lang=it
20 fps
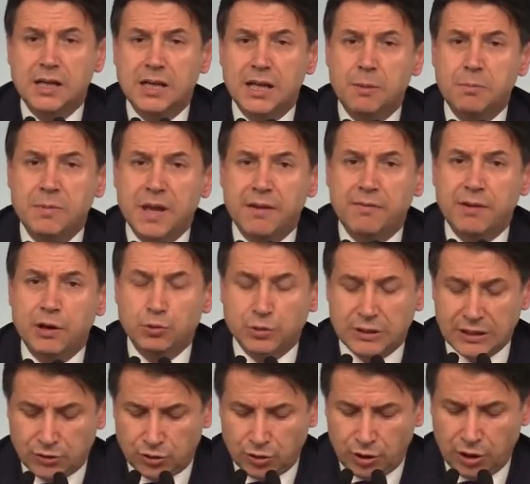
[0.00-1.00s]
Le mie
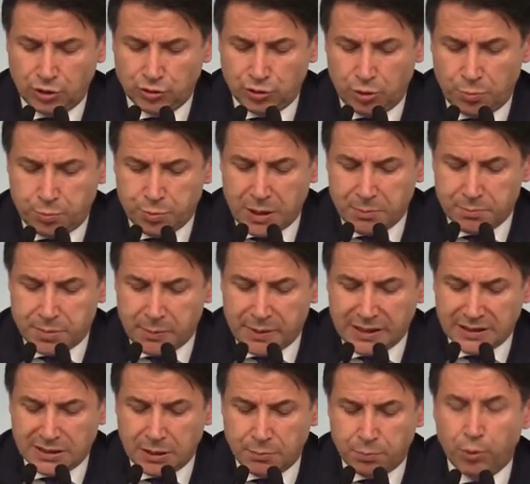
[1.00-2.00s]
valutazioni sono più
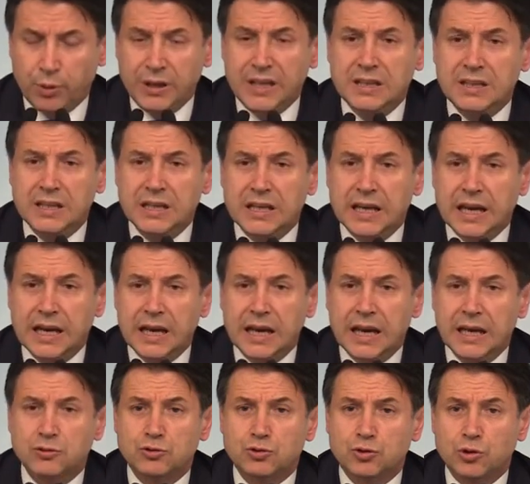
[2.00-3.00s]
ampiamente
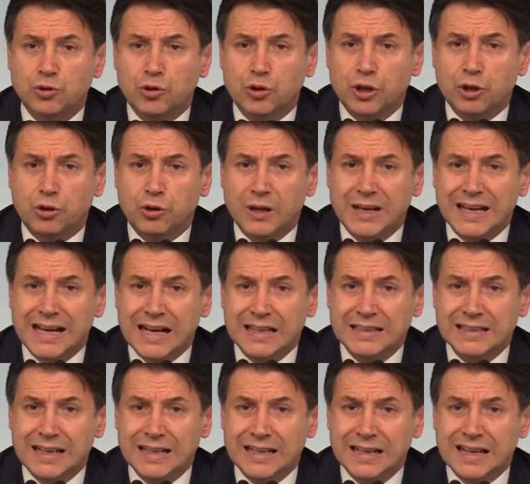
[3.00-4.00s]
politiche e sono
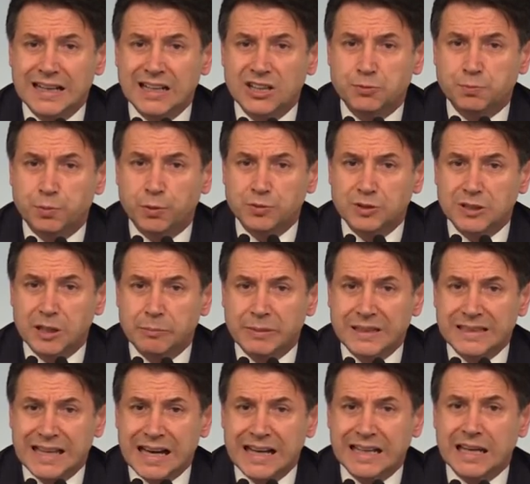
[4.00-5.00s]
ricollegate alla
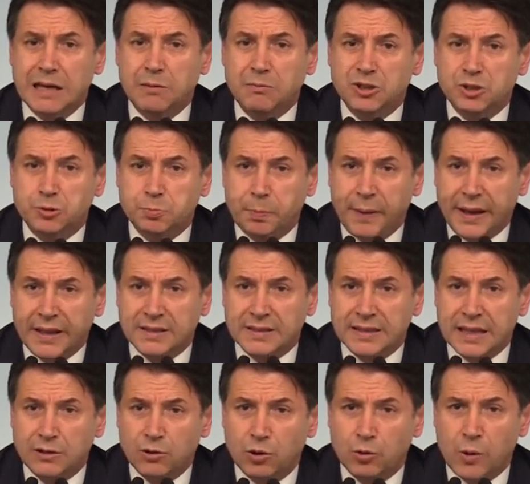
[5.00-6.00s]
responsabilità che mi
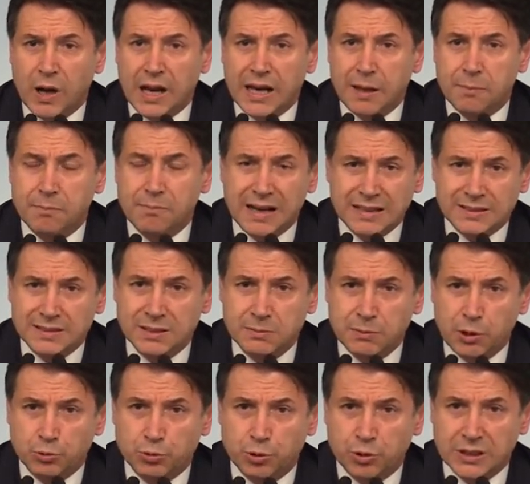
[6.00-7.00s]
spettano quale
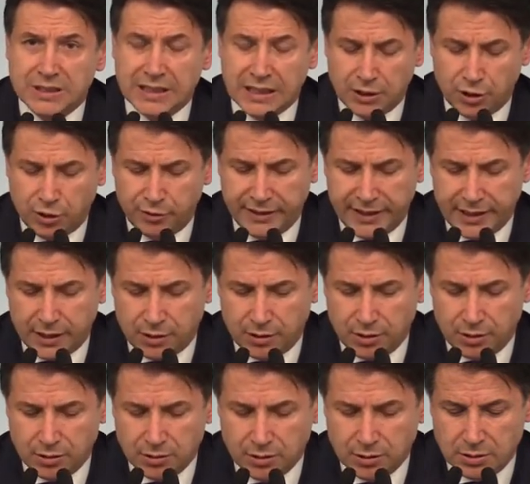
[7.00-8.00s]
massima autorità di
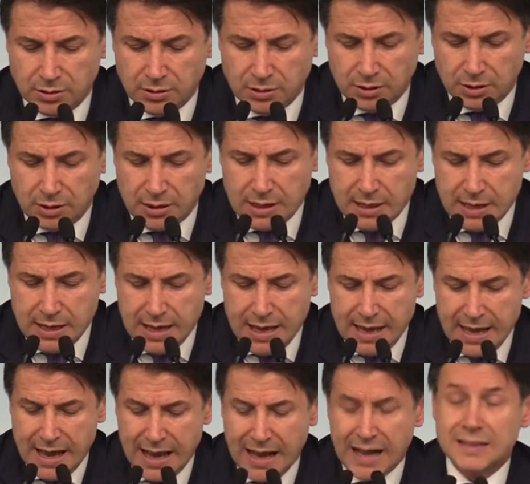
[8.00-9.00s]
governo.
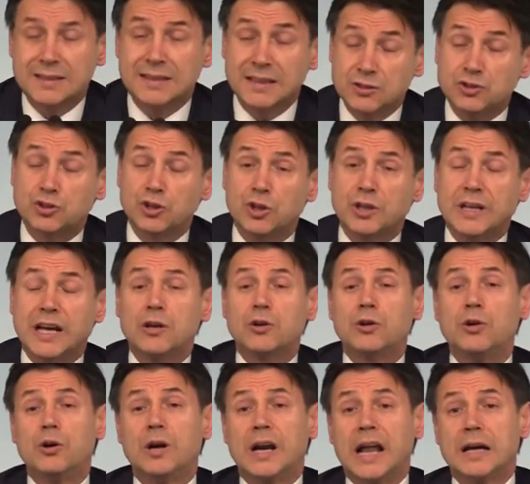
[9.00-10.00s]
Attenzione
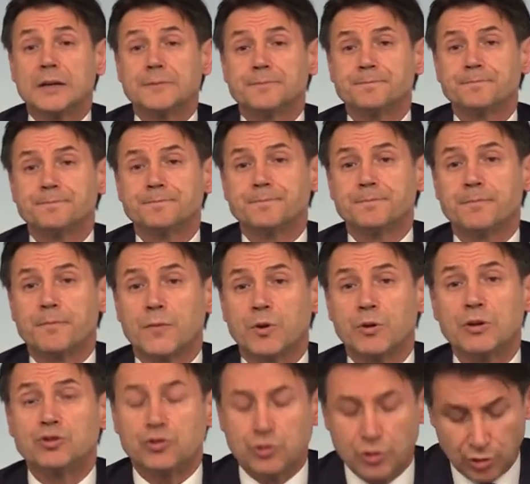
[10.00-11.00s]
ancora,
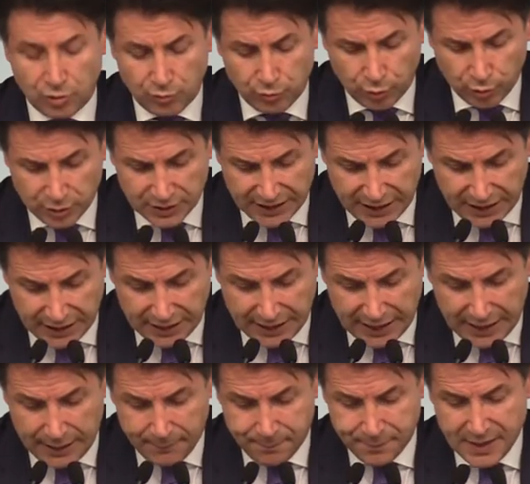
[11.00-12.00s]
questo non vuol
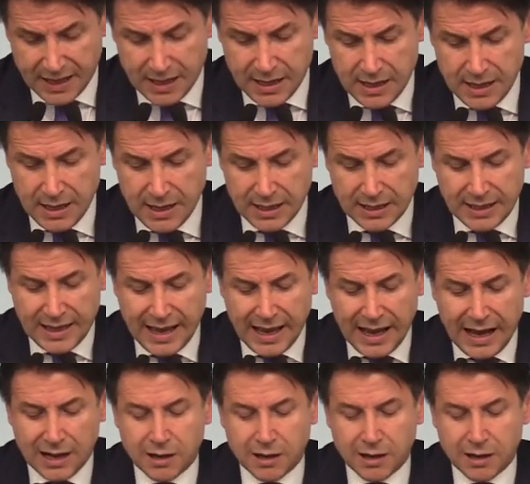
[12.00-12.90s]
dire che